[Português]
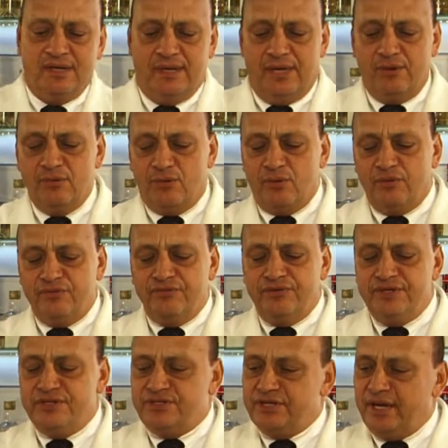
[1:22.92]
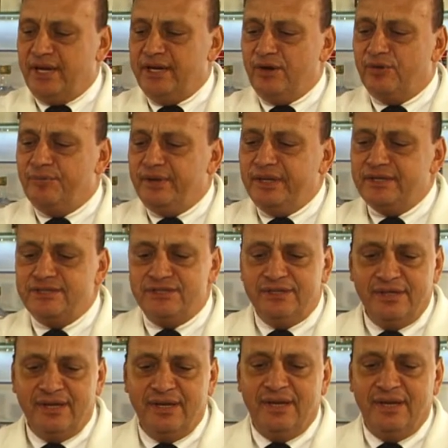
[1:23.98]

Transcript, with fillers: É um convite realmente